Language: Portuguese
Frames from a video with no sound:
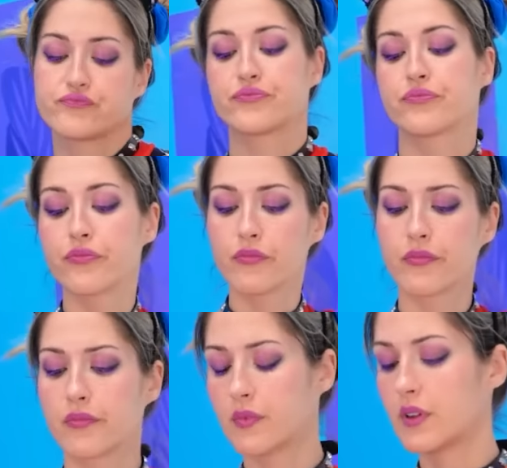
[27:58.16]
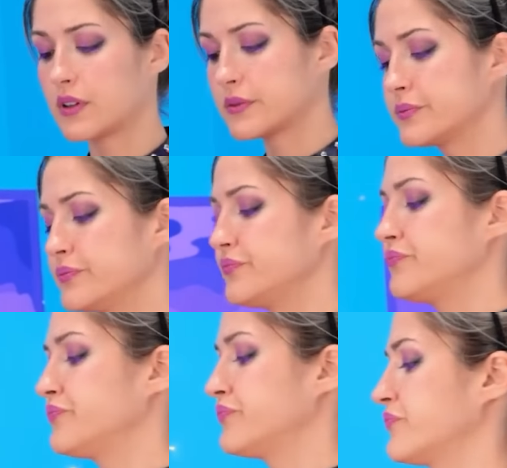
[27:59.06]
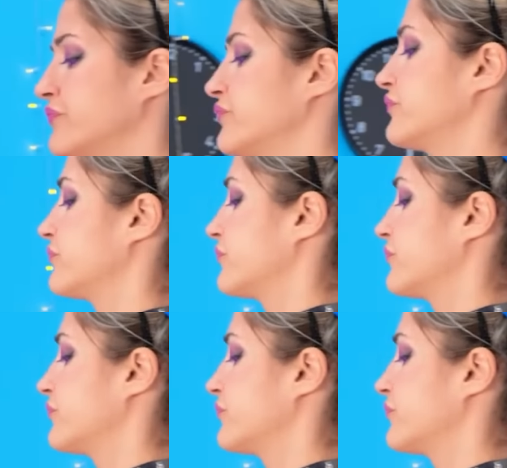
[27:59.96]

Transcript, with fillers: Ah, essa boneca está tão suja.